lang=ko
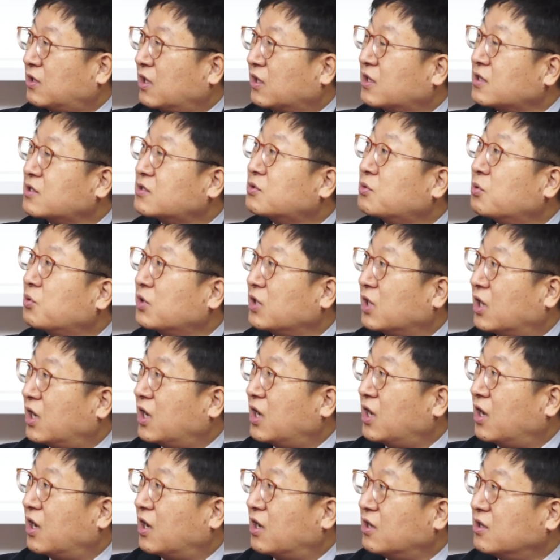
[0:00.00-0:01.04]
되게
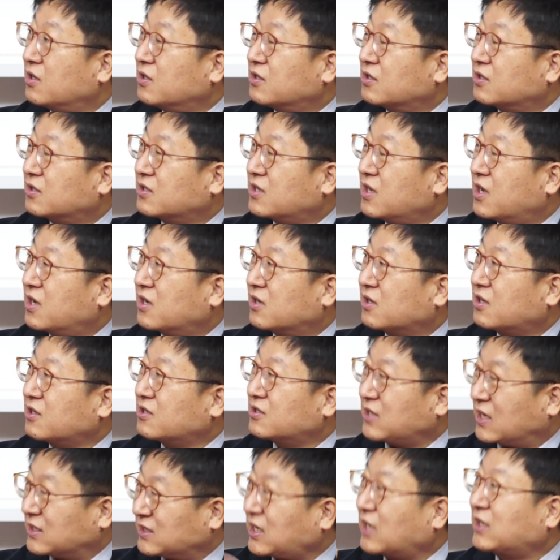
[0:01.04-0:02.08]
스토리가 그냥 이렇게
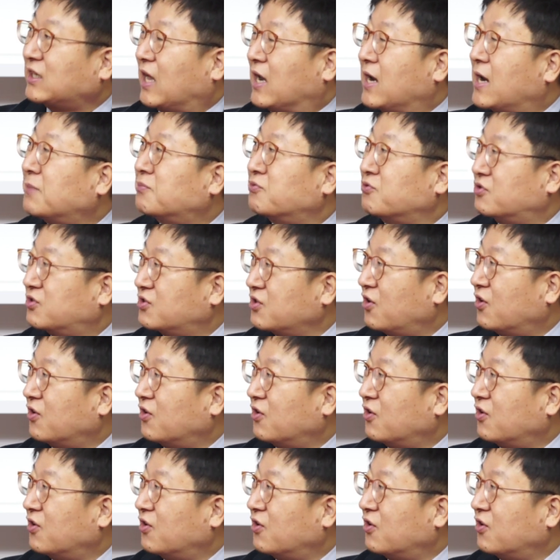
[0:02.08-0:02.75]
착착 달라붙죠.